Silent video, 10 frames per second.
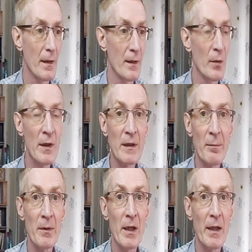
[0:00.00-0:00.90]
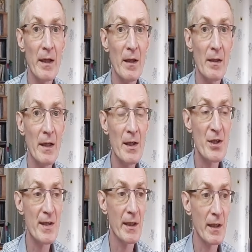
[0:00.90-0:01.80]
Но это было ли,
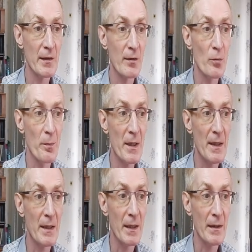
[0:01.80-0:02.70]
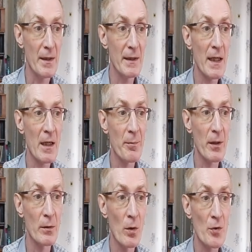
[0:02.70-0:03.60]
лирическое отступление. Итак,
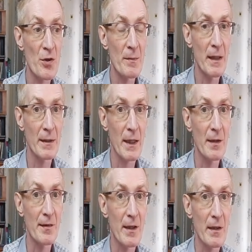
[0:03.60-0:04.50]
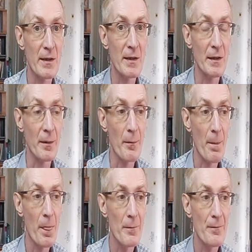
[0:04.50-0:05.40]
продолжим анализ картины.
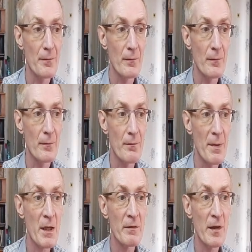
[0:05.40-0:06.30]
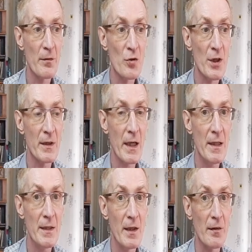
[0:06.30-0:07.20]
Первая сюжетная
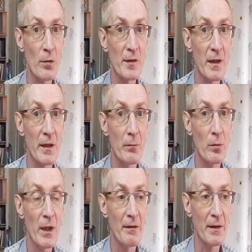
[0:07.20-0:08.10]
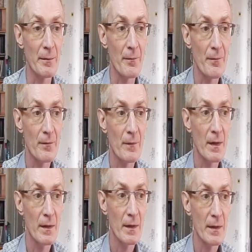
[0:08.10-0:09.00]
линия – сестры Булавины.
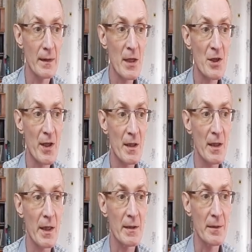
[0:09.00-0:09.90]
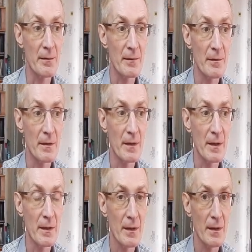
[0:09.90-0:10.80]
Даша и Катя.
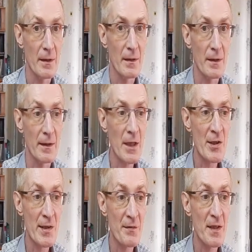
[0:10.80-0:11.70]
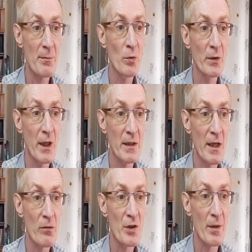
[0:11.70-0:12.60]
Даша совсем юная
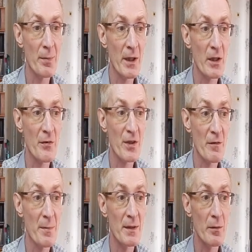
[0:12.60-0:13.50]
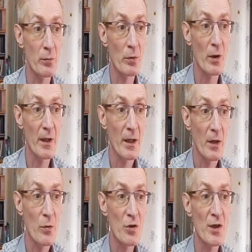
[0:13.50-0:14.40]
девушка, приехавшая в Петербург
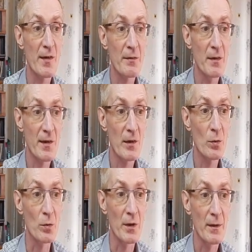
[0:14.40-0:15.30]
учиться в институт.